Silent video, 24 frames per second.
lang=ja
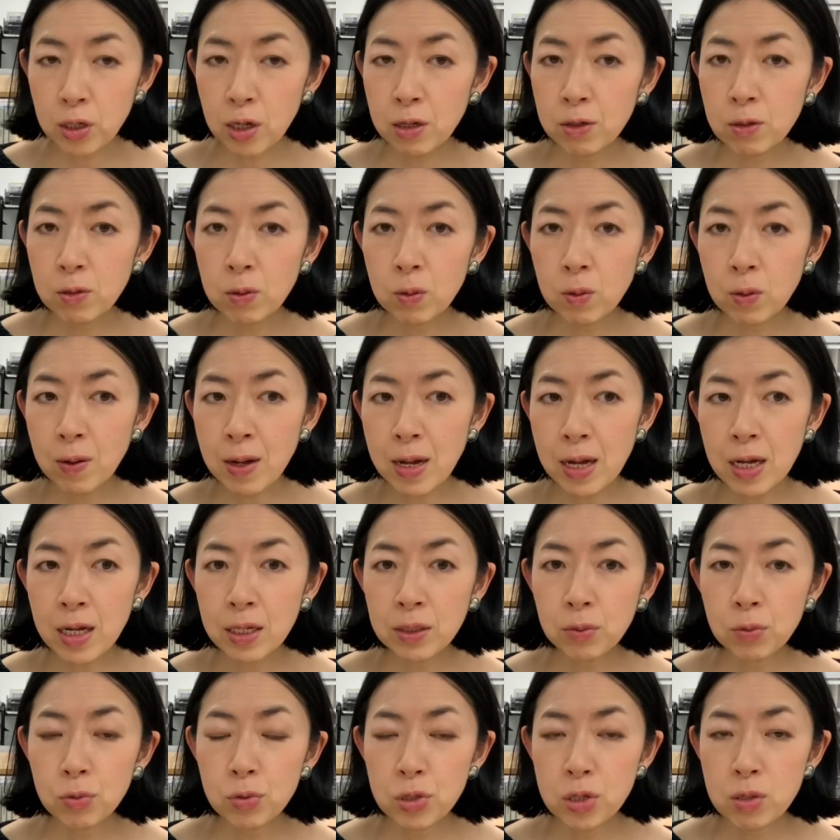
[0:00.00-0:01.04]
いるのは
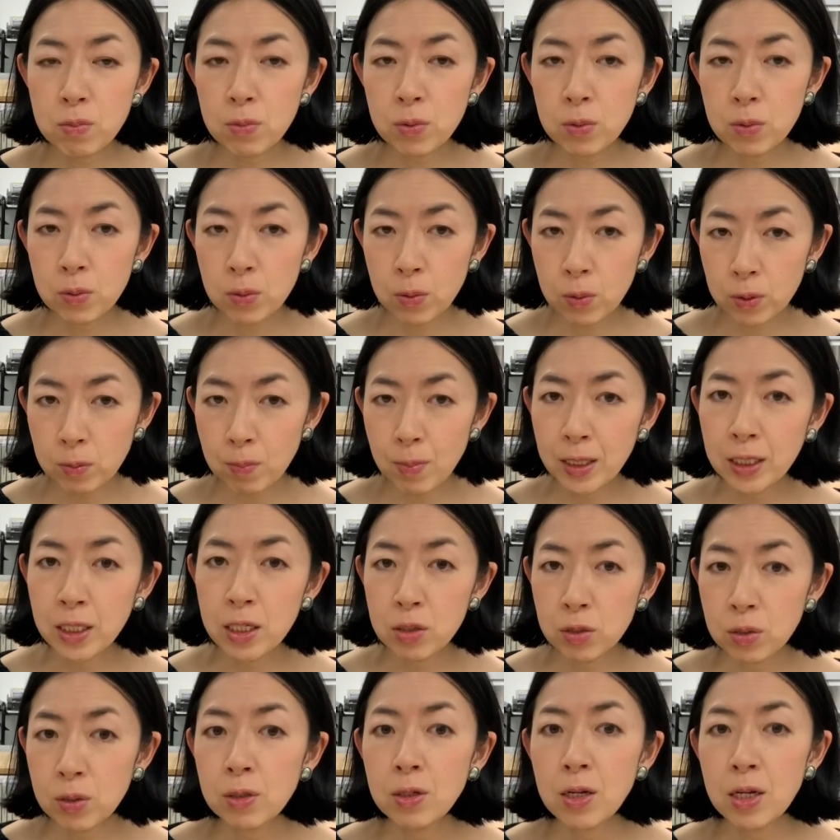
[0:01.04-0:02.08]
アートジムの、まあ、
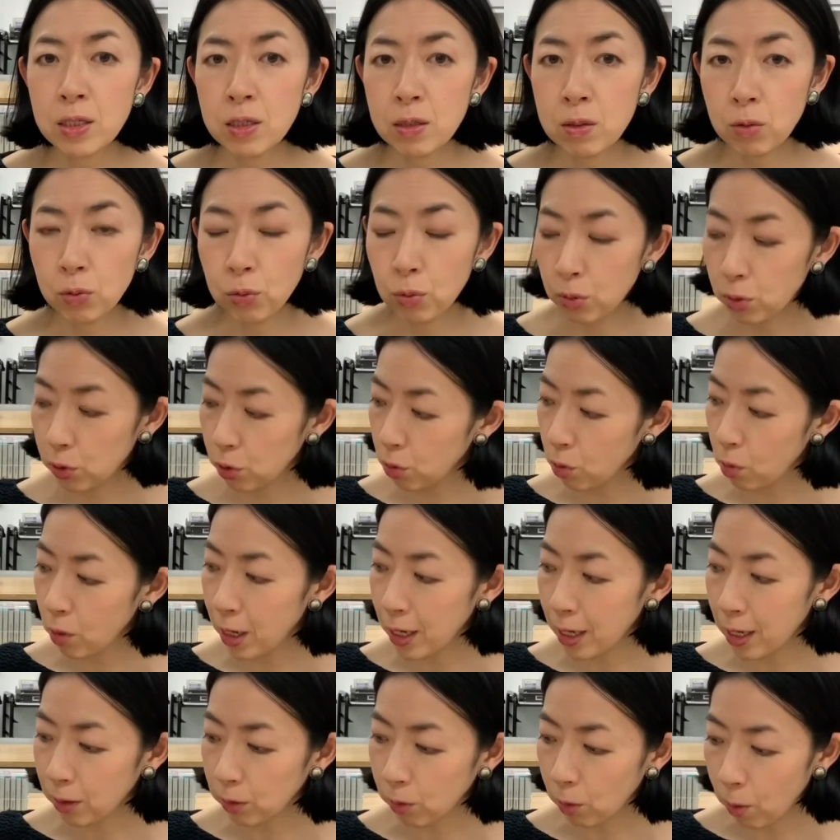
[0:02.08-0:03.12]
キッズクラスの特徴か
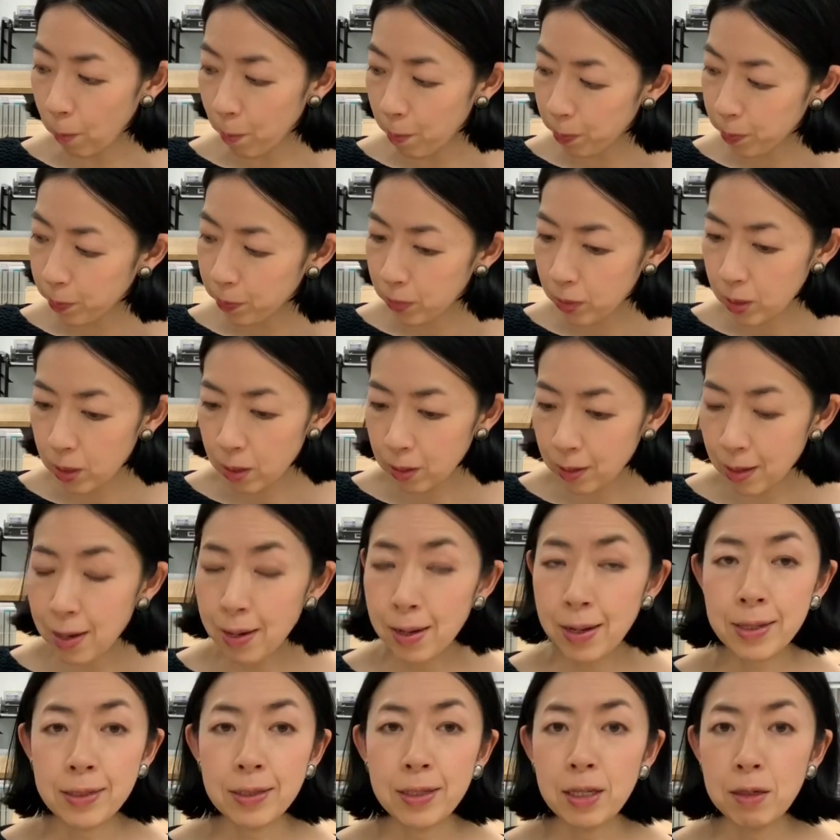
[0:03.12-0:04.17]
なと考
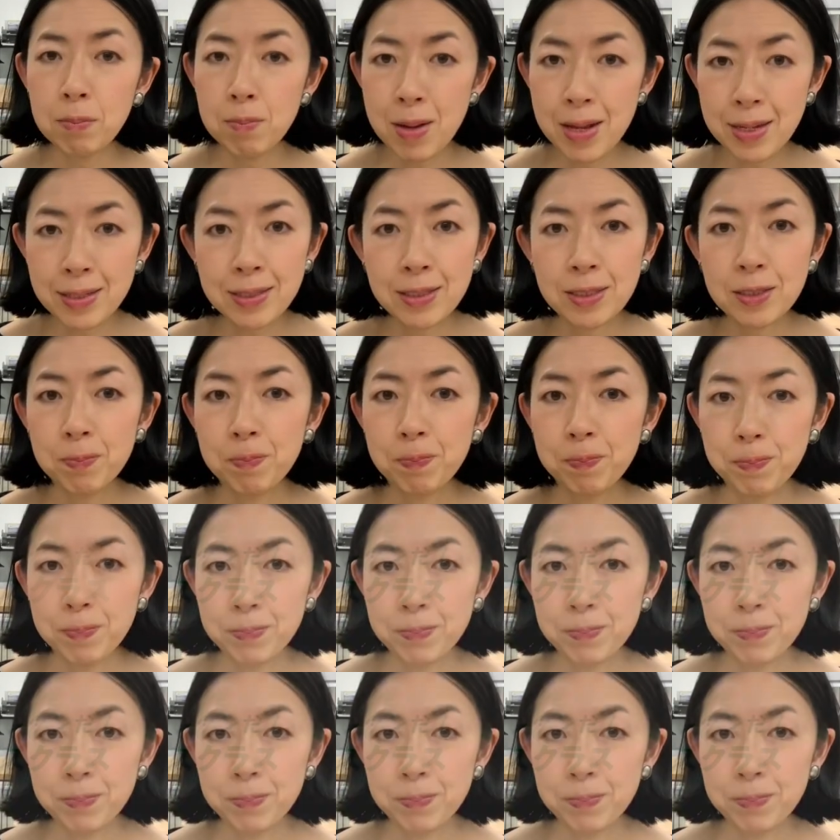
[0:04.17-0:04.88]
えています。